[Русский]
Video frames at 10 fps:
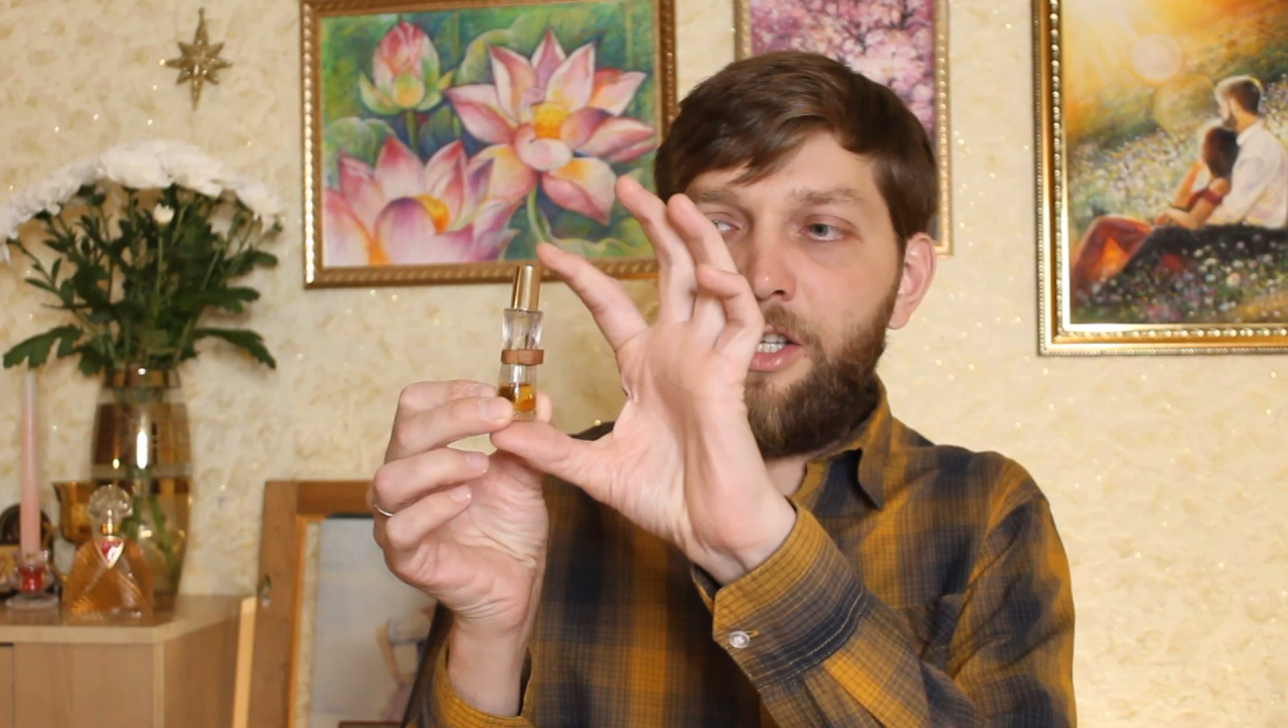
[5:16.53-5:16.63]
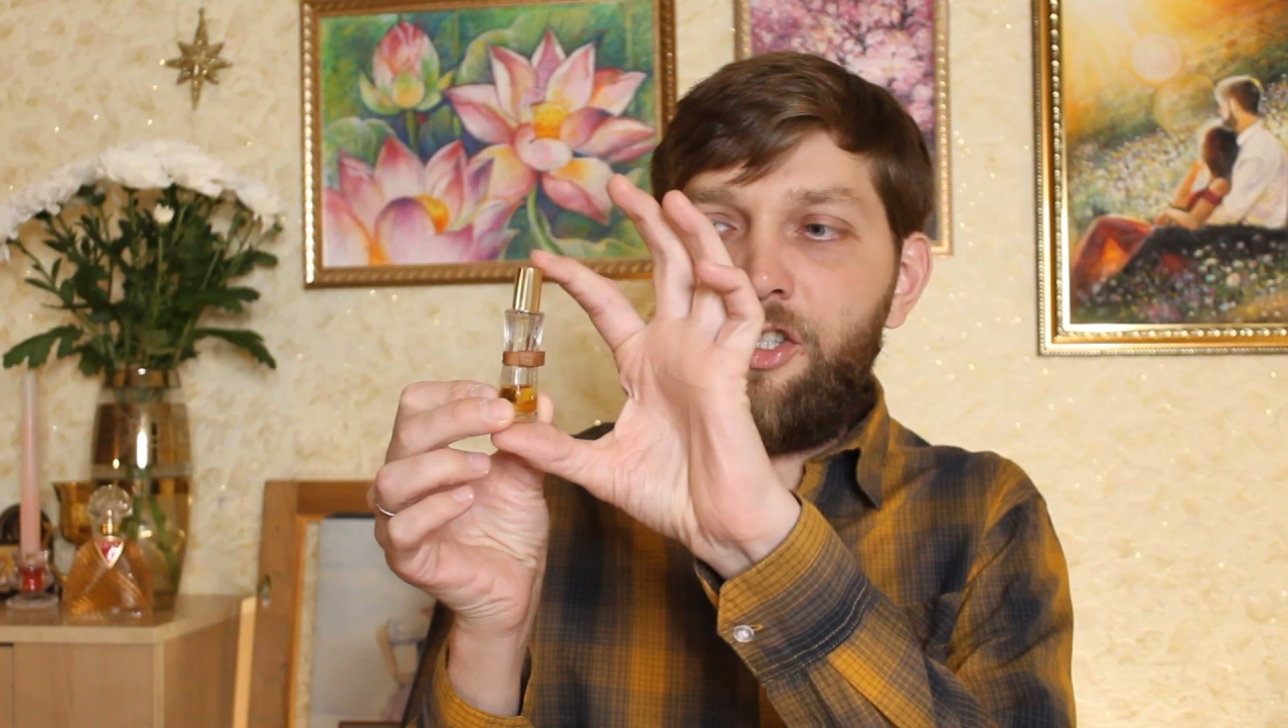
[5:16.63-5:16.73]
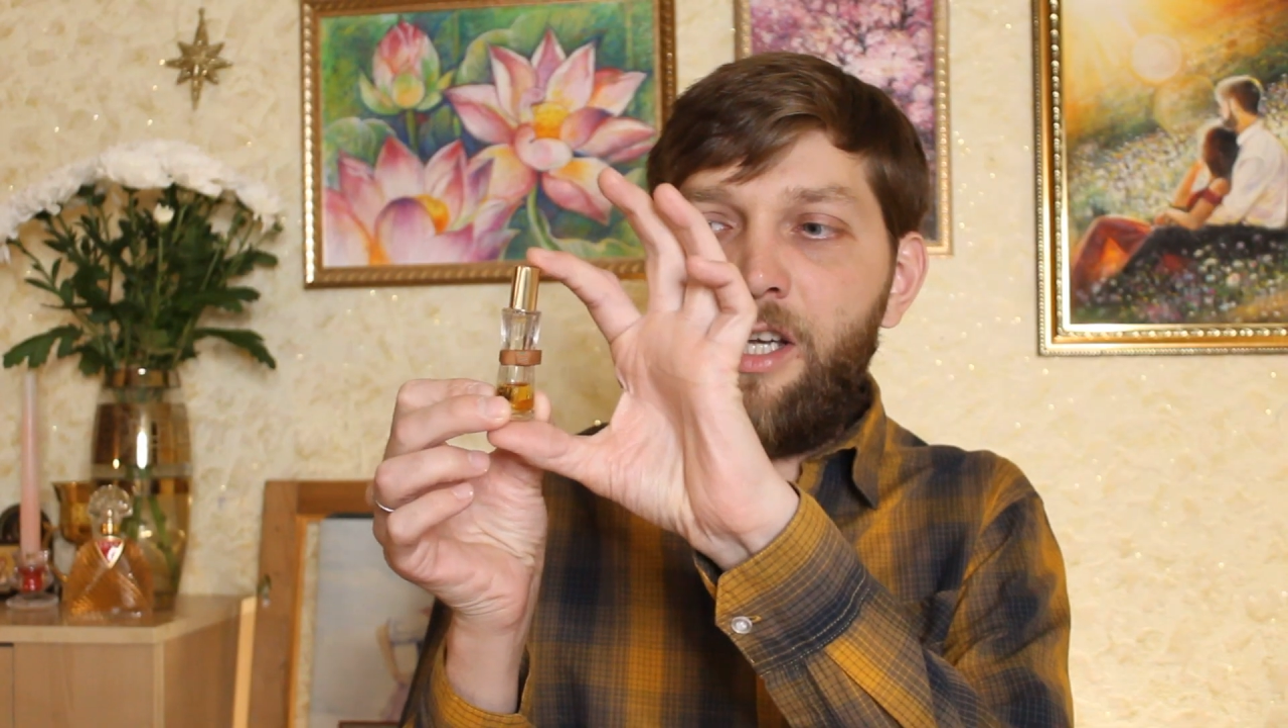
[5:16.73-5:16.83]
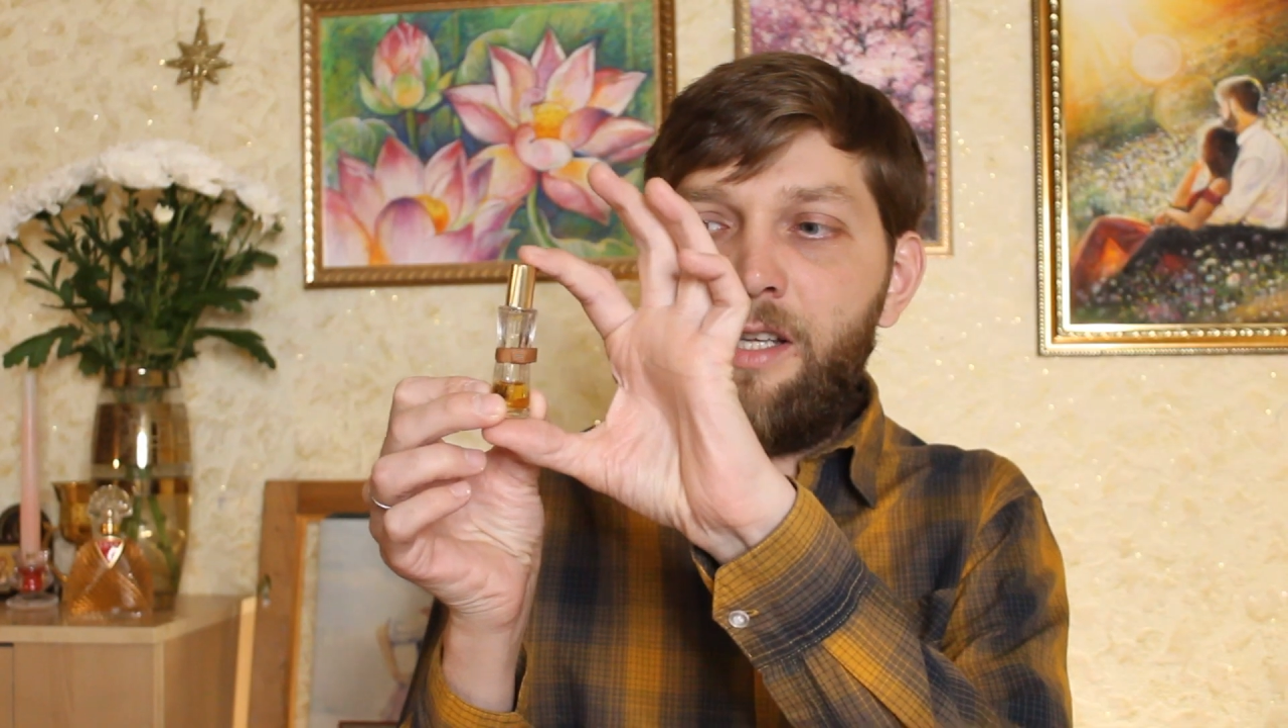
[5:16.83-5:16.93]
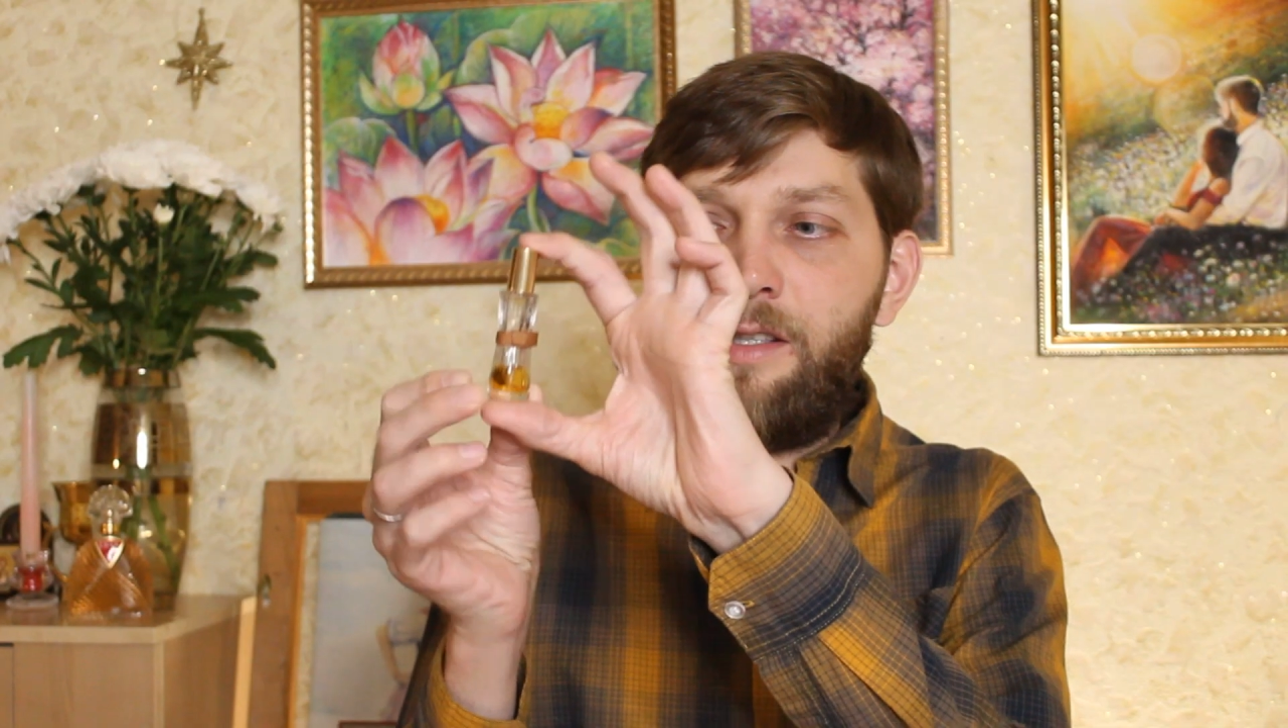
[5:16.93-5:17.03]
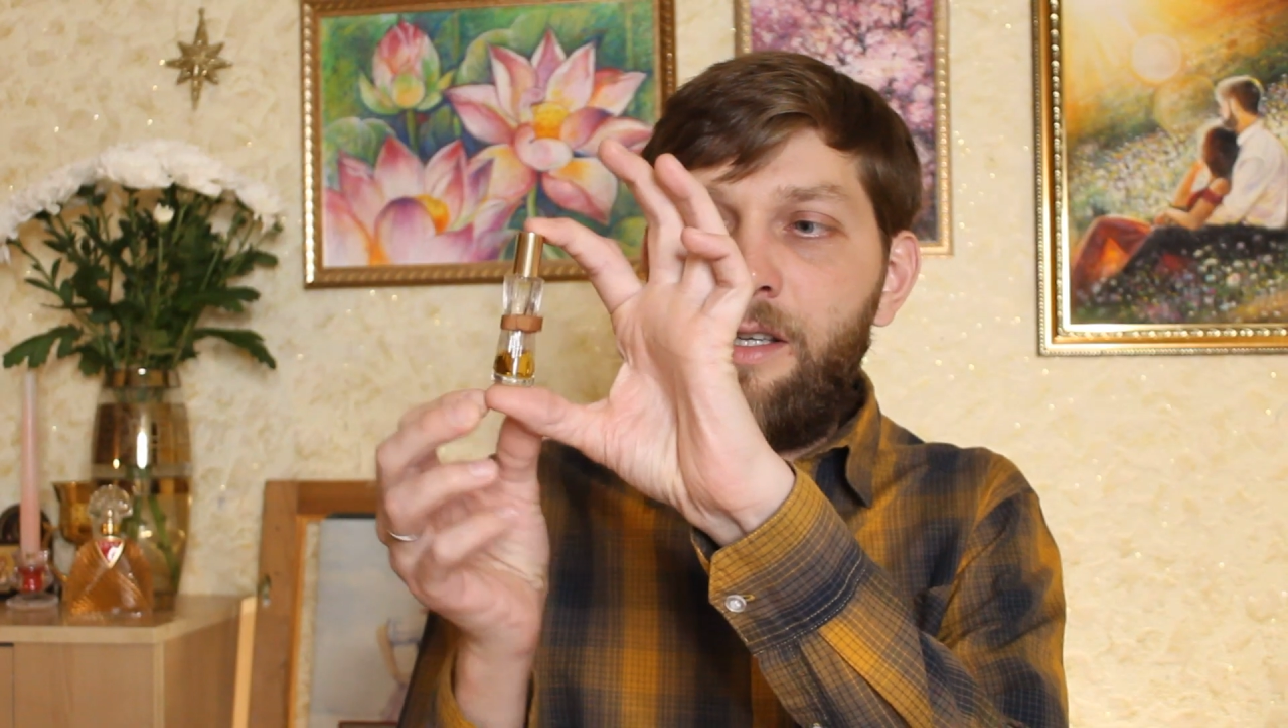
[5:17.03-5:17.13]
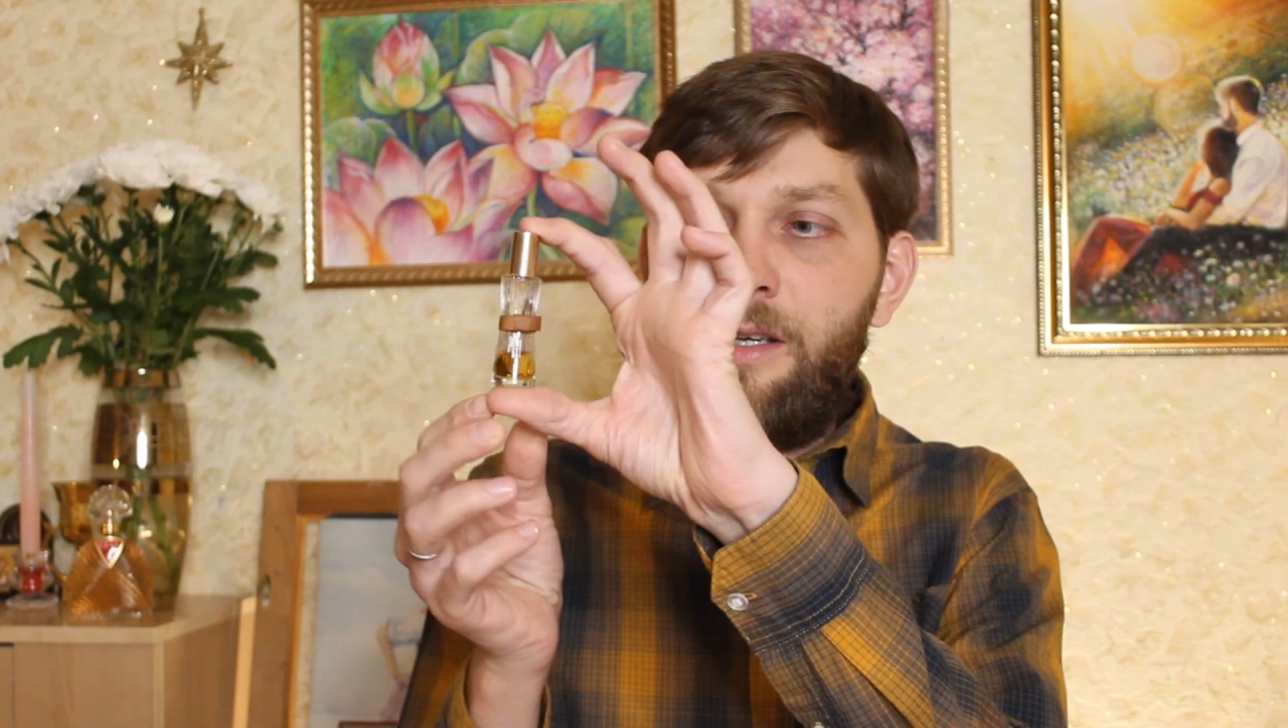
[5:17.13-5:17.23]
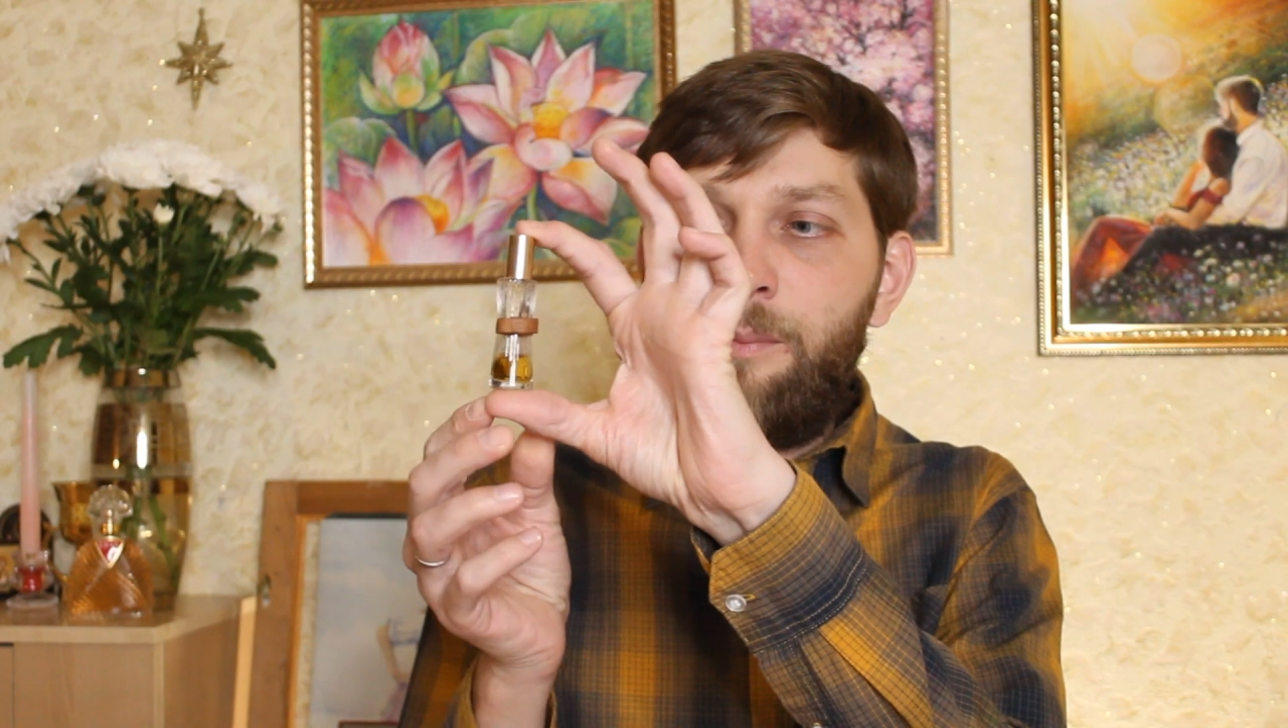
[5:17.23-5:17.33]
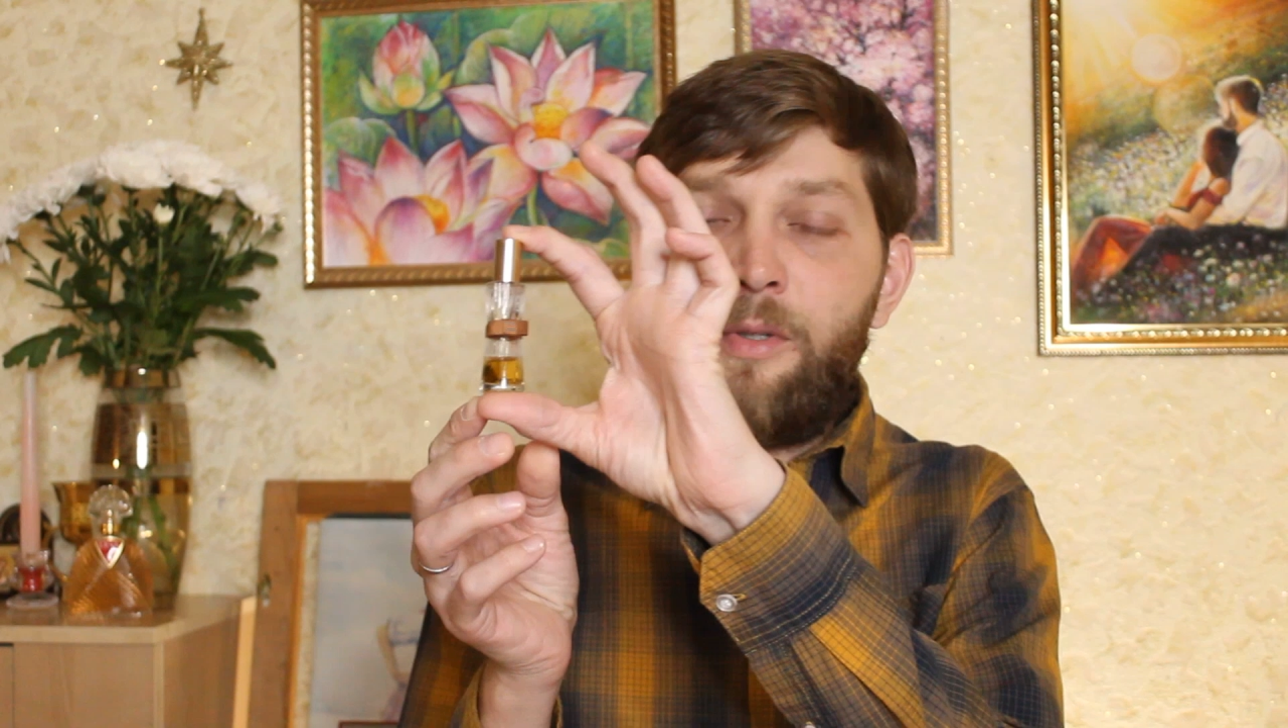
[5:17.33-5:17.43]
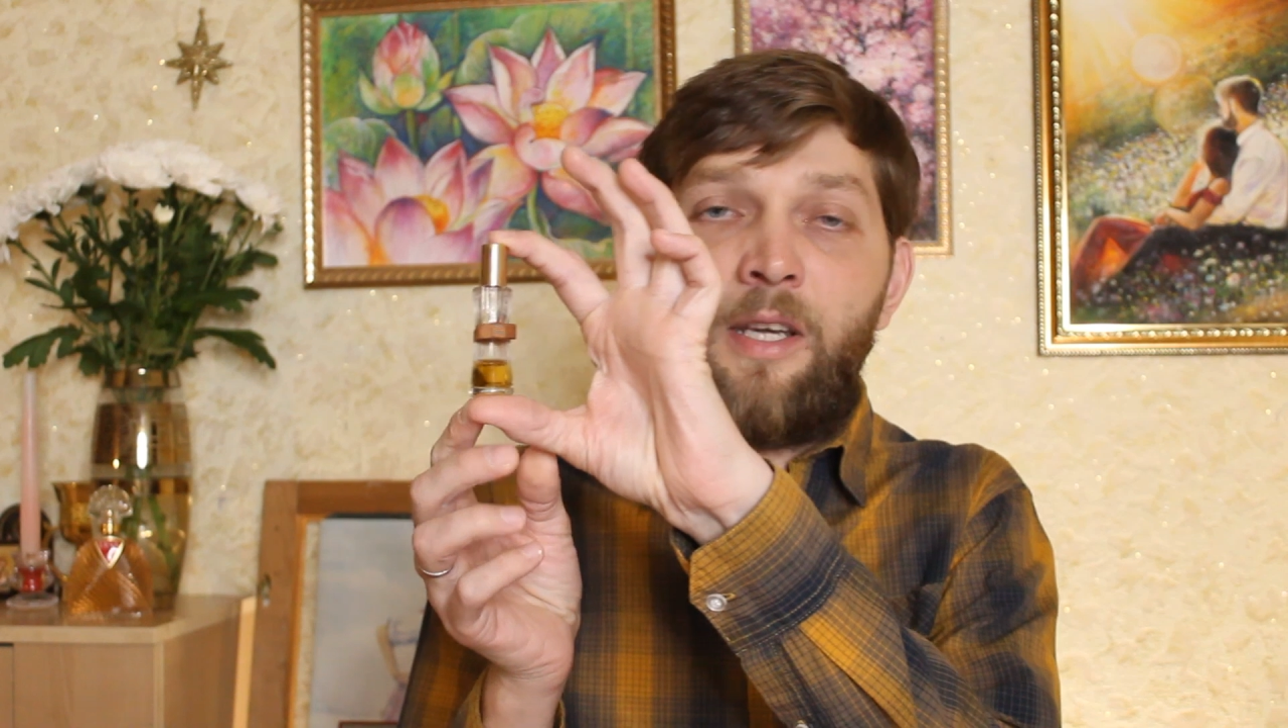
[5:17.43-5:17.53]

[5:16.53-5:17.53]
кончается, я,